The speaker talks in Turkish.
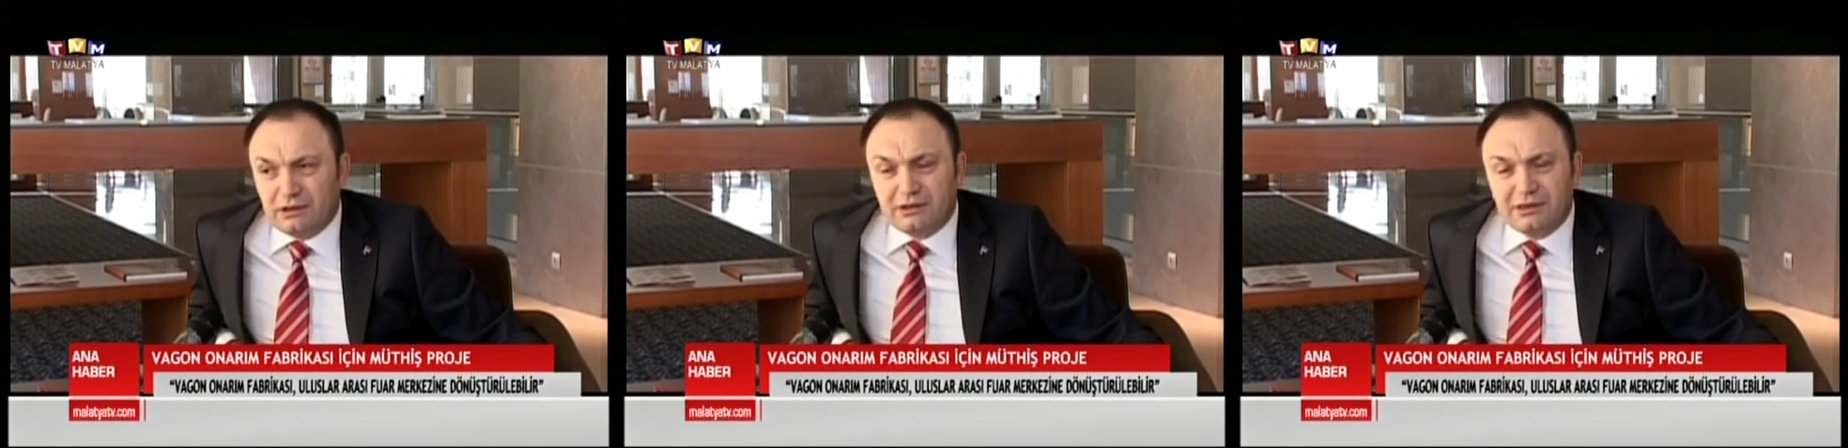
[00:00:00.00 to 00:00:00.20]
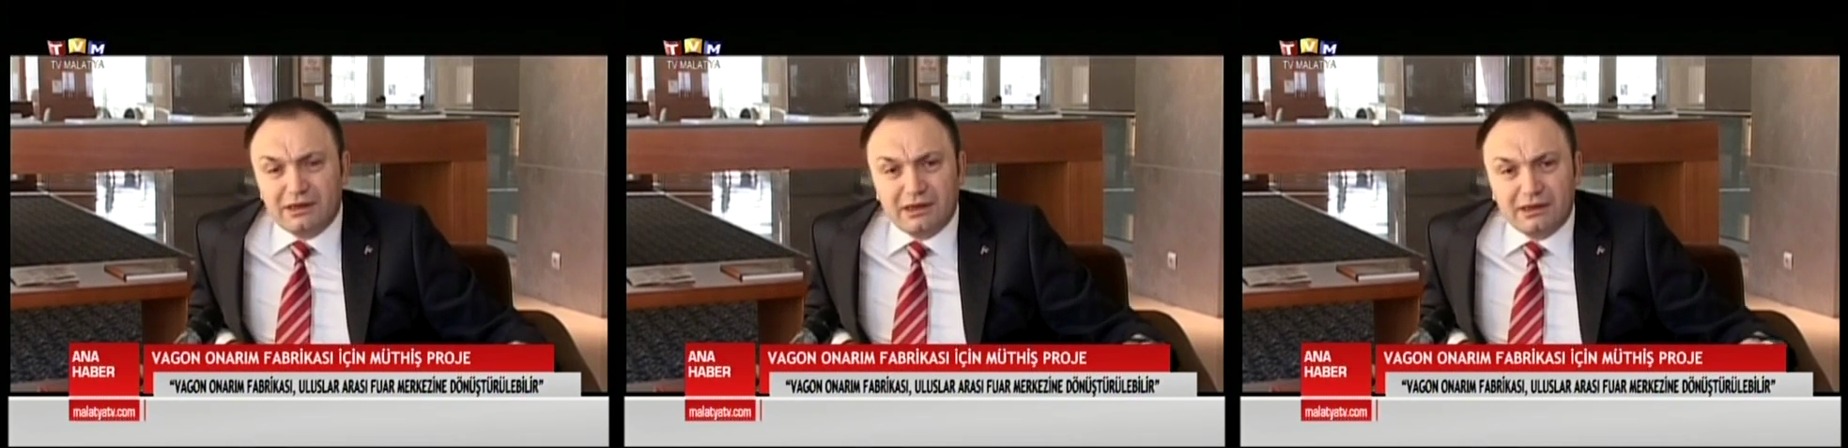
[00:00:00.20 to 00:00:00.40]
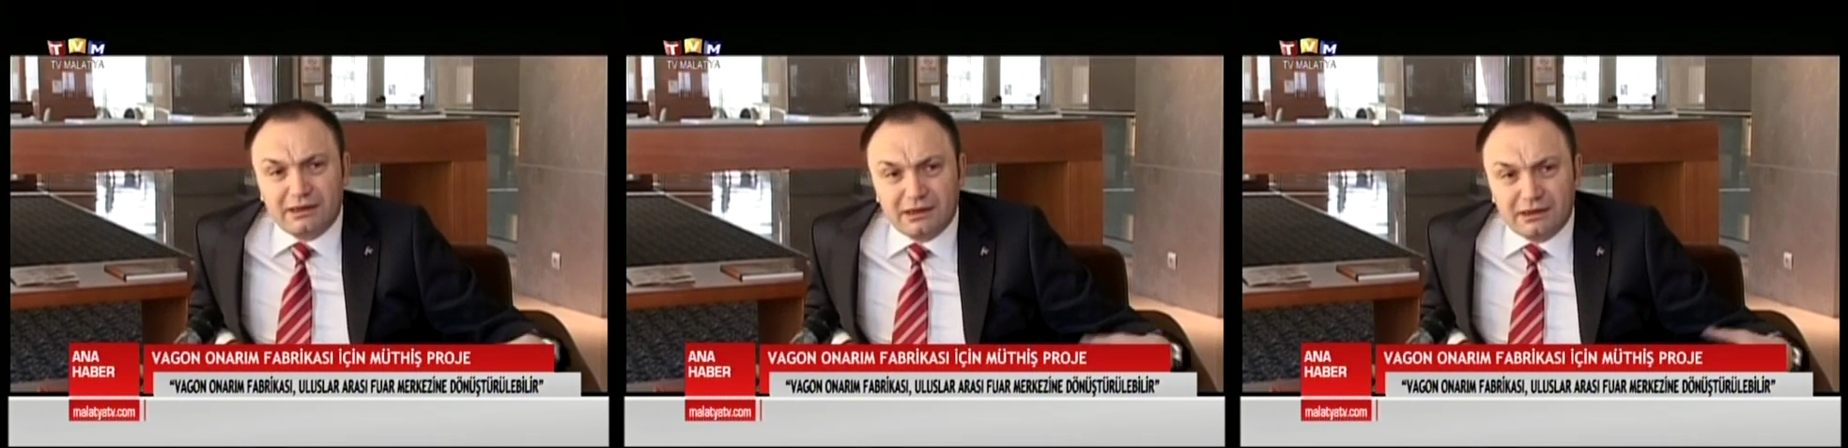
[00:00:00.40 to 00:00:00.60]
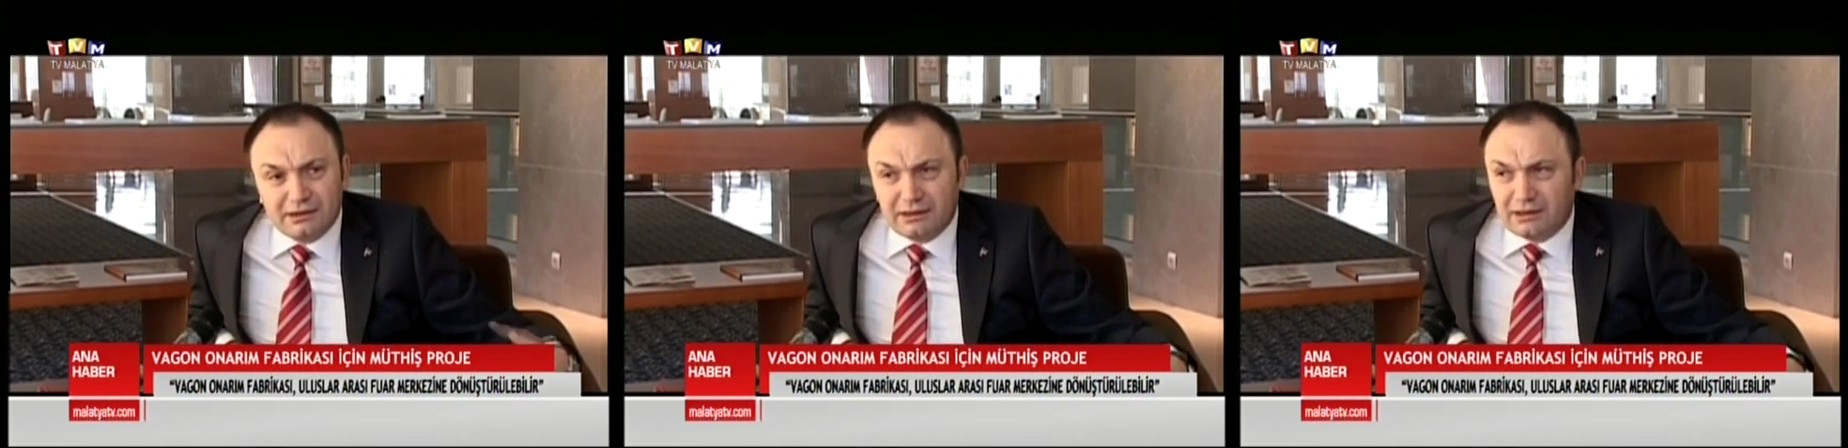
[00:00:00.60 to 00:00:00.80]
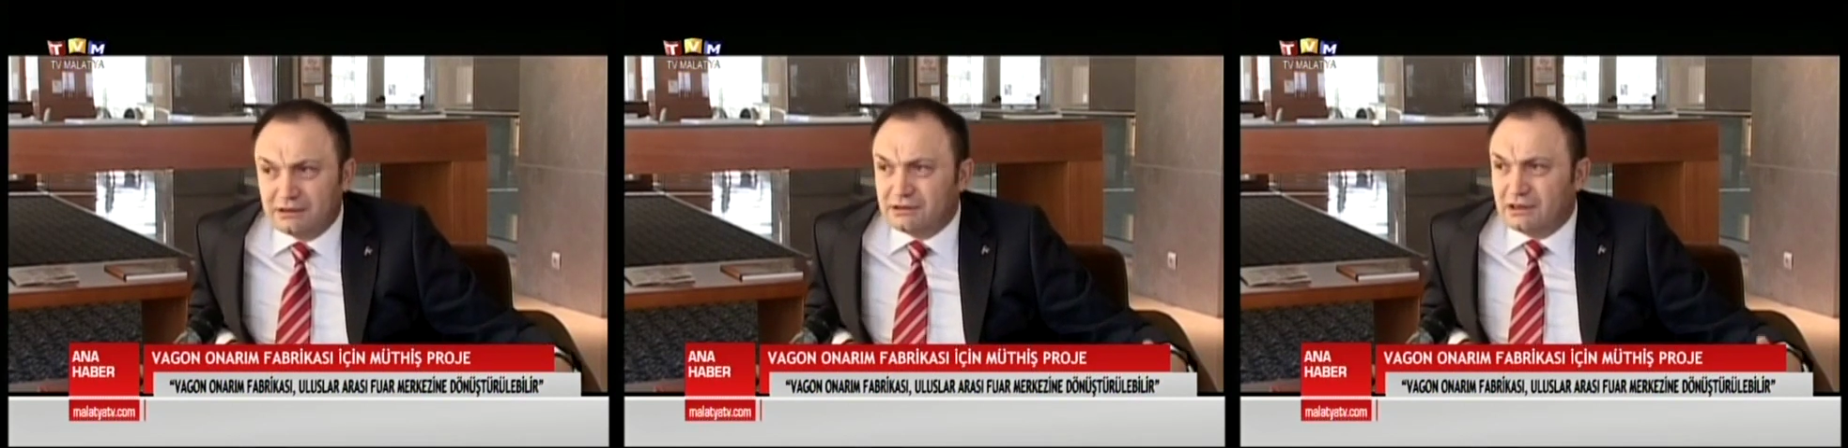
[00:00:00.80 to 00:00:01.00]
Gerek
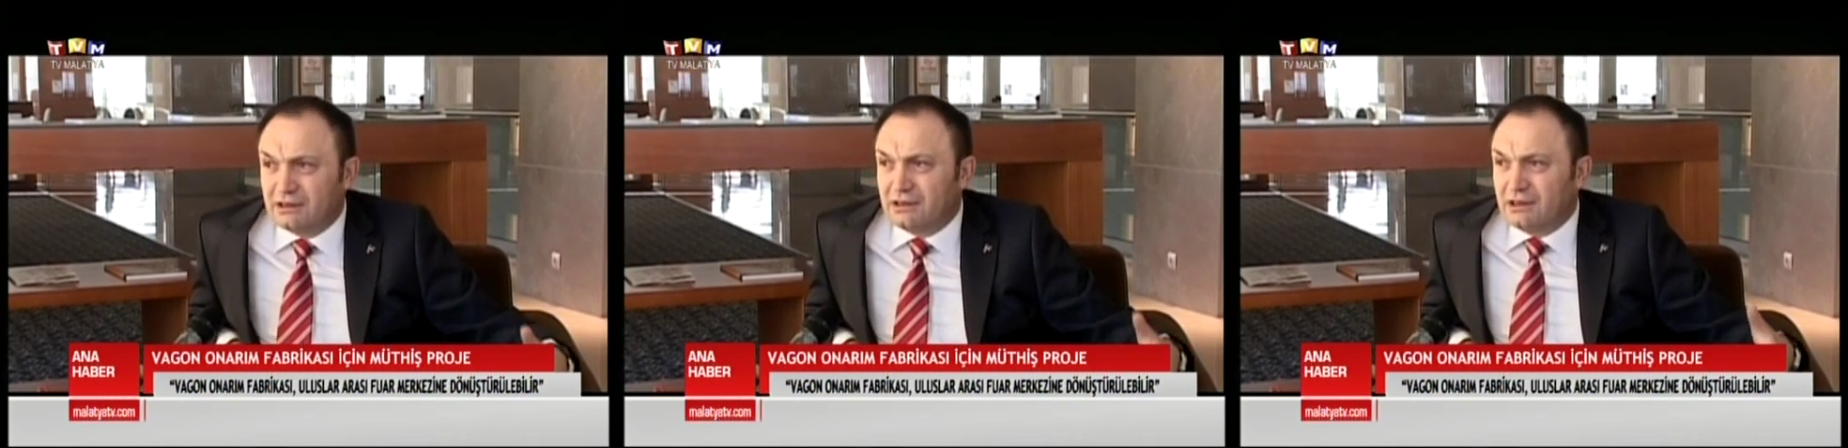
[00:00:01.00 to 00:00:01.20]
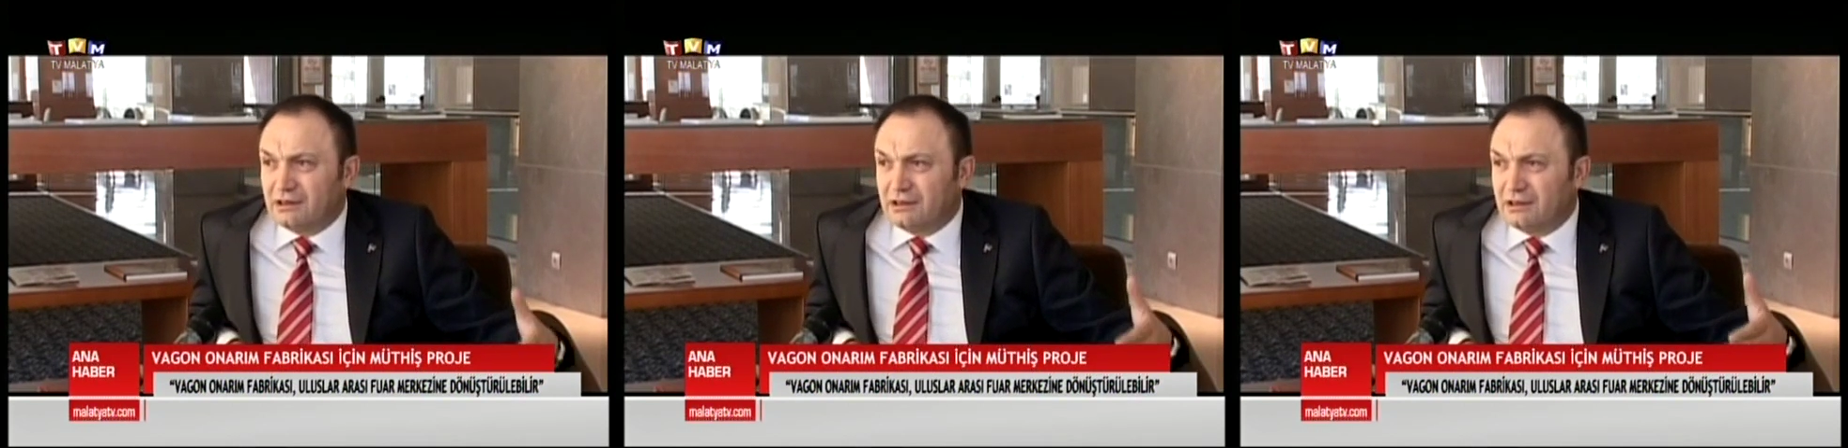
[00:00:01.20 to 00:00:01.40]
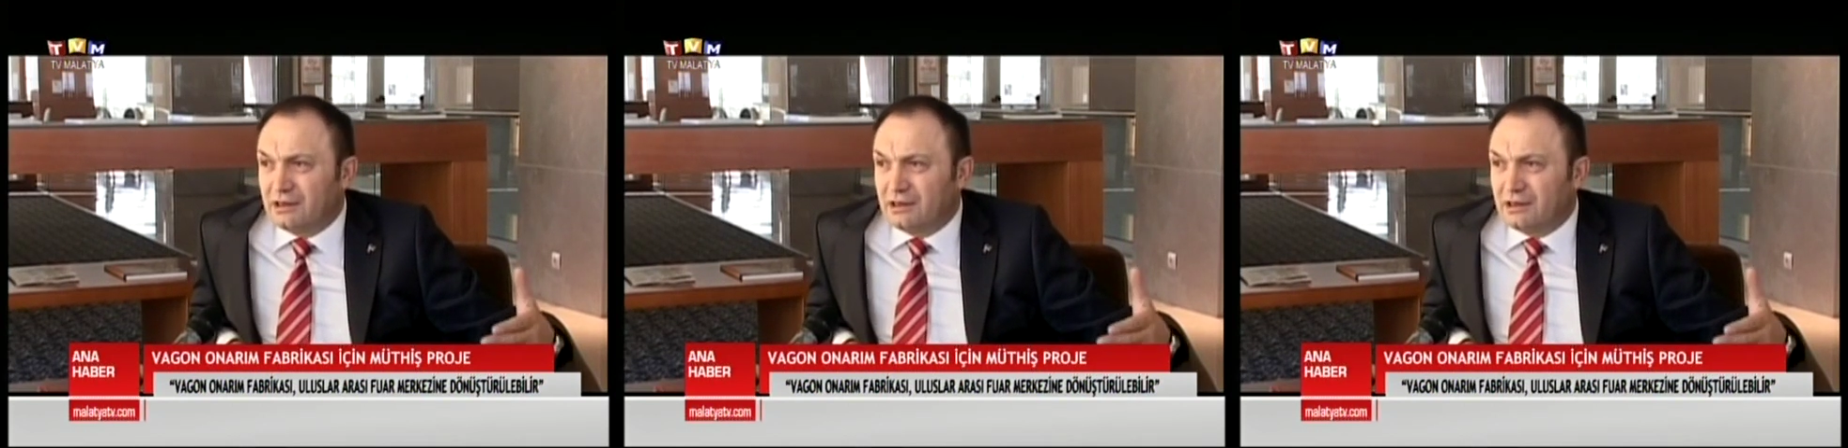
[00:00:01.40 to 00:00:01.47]
yanından geçerken,